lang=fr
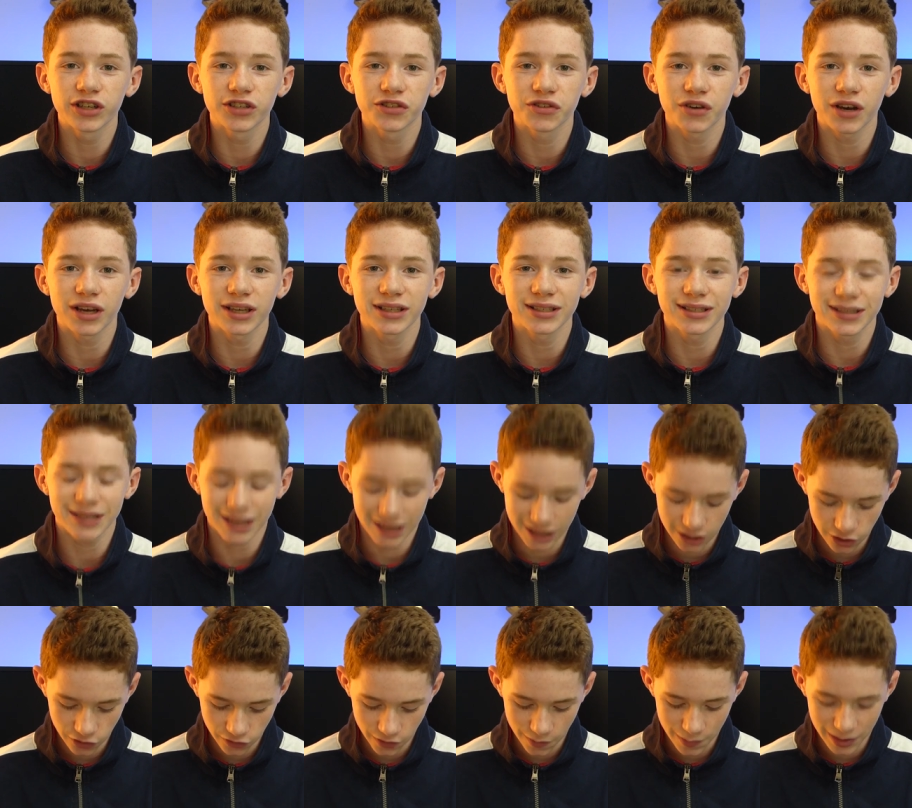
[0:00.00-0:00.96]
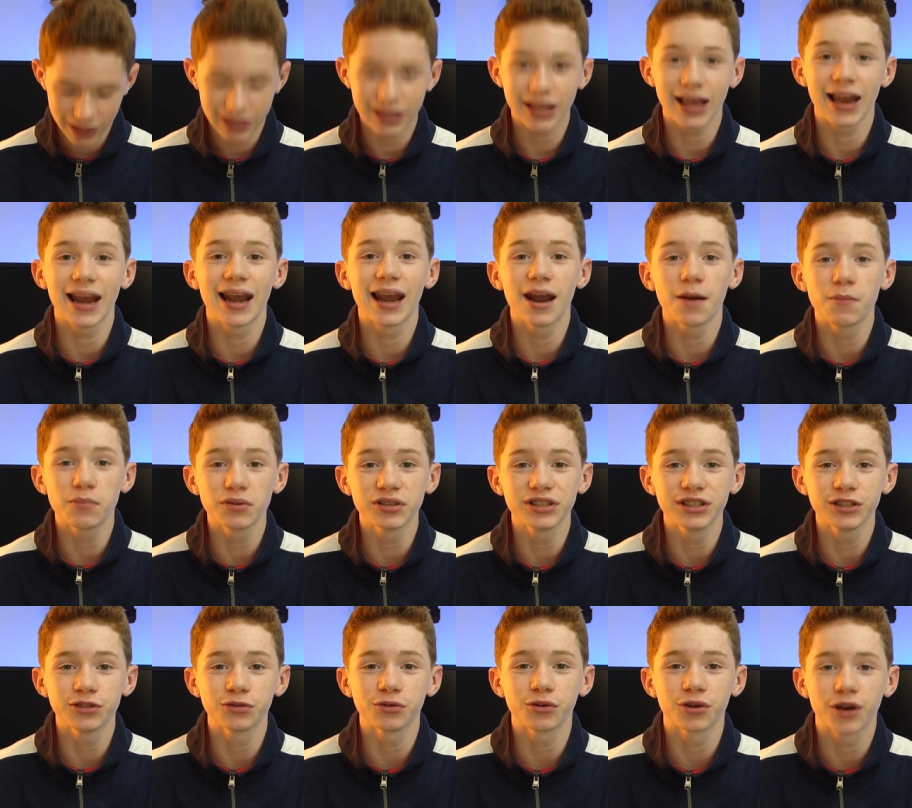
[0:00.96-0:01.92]
sur Insta, on va mettre la
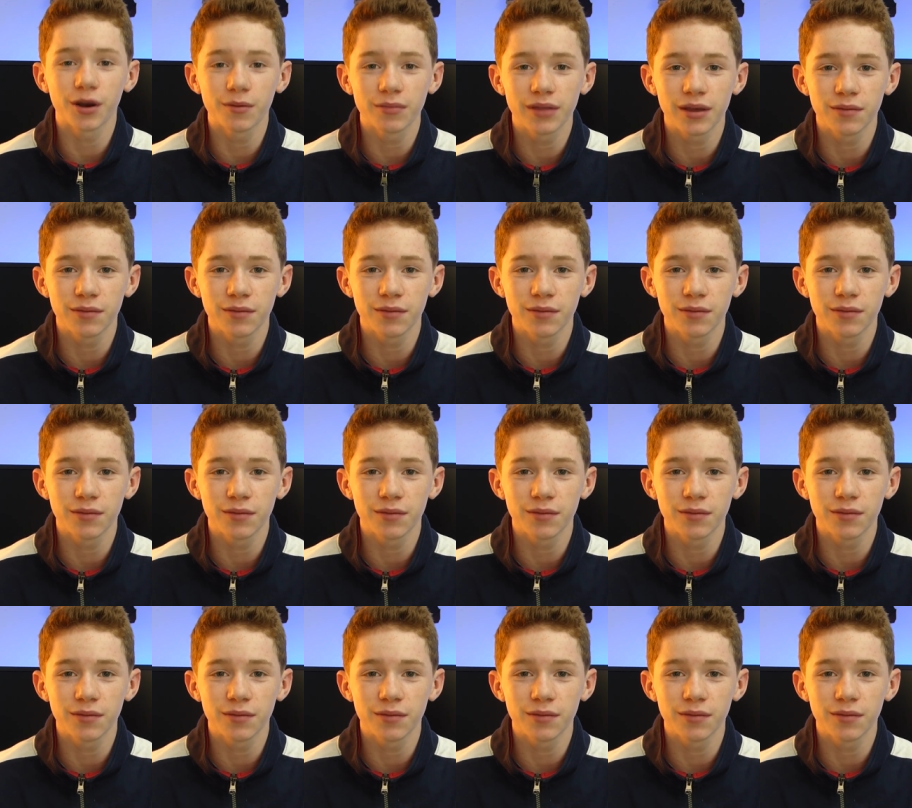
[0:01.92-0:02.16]
position comme